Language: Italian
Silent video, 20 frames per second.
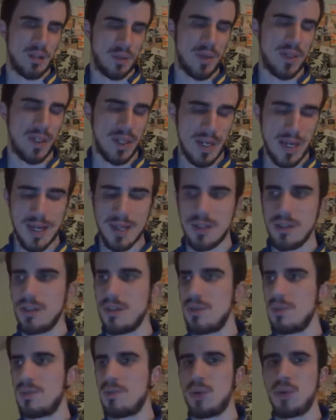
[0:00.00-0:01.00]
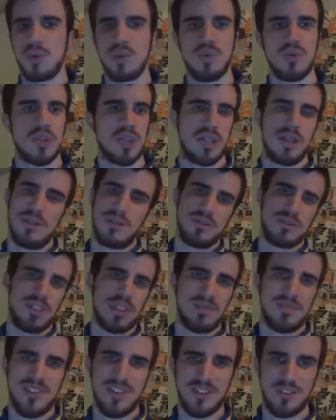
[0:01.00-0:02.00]
da qualche anno, Bonucci non
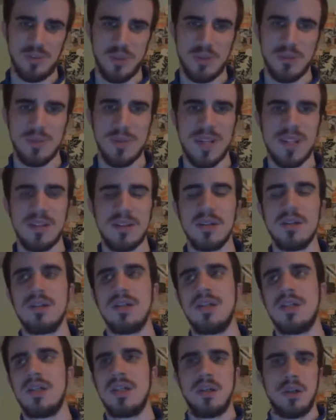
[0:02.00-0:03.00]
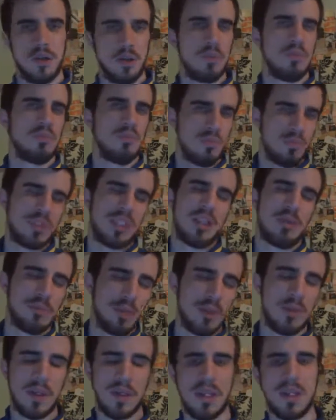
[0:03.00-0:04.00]
sta vivendo un buon momento, o mm, sta un
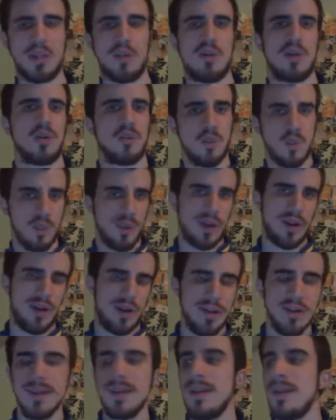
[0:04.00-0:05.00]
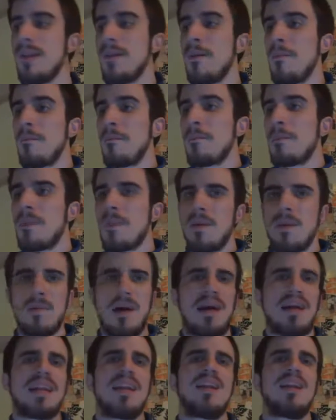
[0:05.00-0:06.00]
po' riprendendo ma comunque eh?
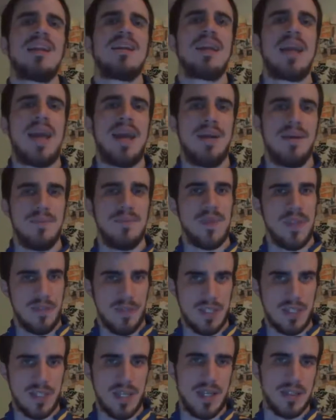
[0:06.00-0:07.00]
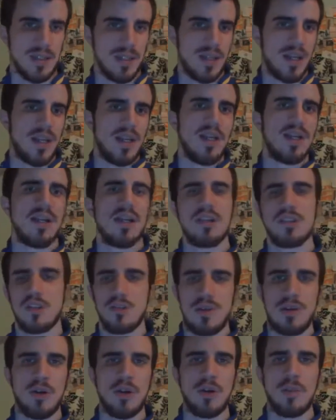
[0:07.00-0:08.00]
ma Chiellini è devastante. Chiellini
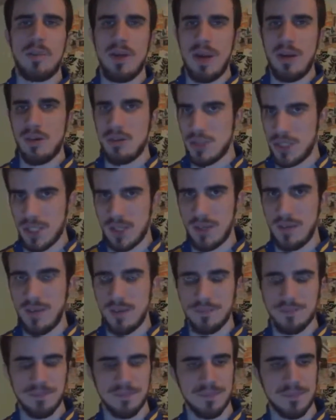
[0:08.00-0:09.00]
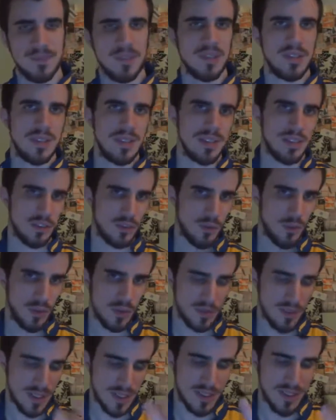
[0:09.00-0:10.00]
siccome è l'europeo ci arriva, se, se, se,
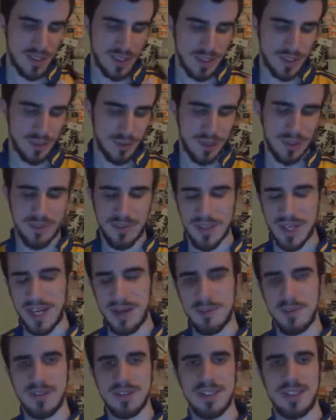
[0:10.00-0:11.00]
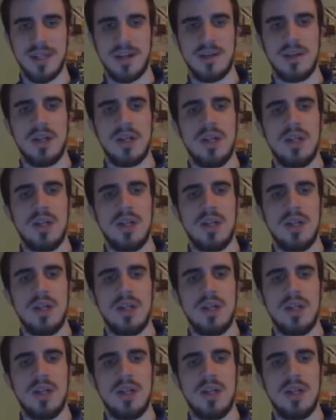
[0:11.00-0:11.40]
se ci qualifichiamo, è eh, chiaro.